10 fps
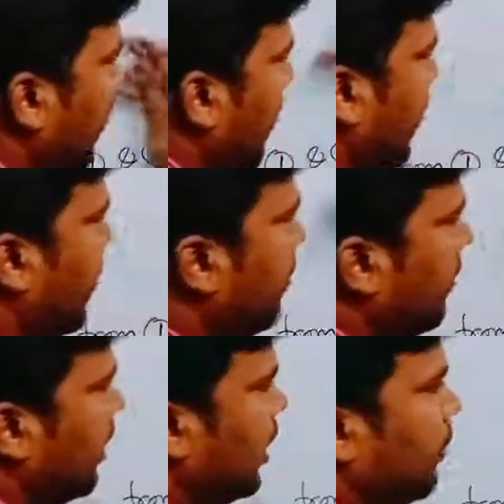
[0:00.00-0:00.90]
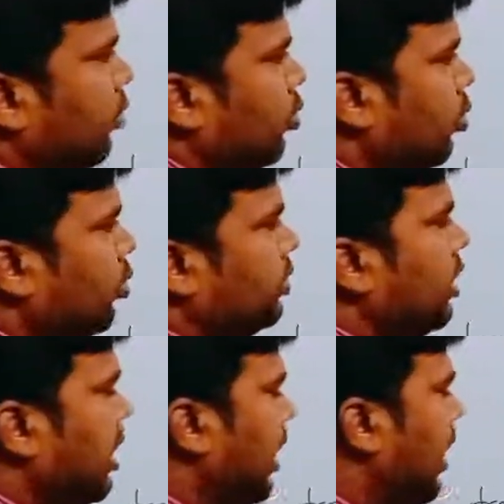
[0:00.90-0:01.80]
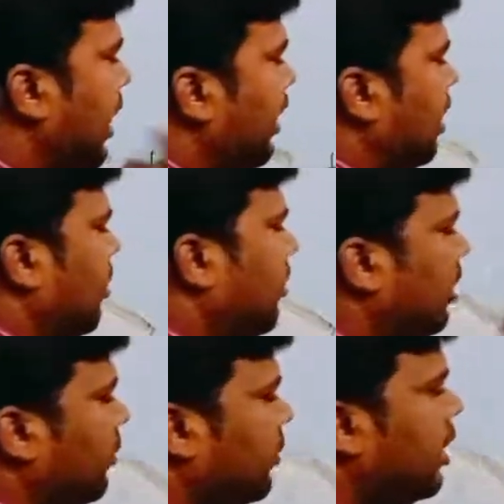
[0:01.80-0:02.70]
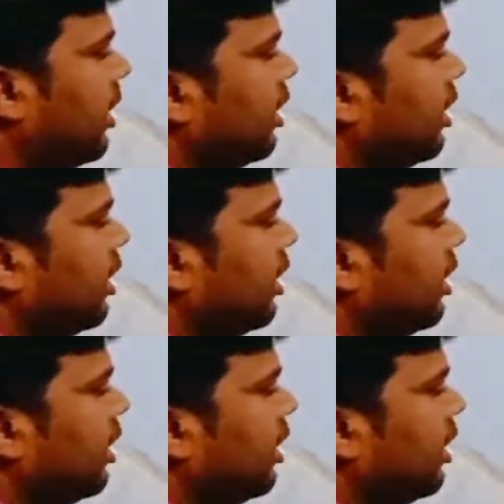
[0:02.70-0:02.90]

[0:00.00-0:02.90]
नंबर ऑफ रोज एंड नंबर ऑफ क्या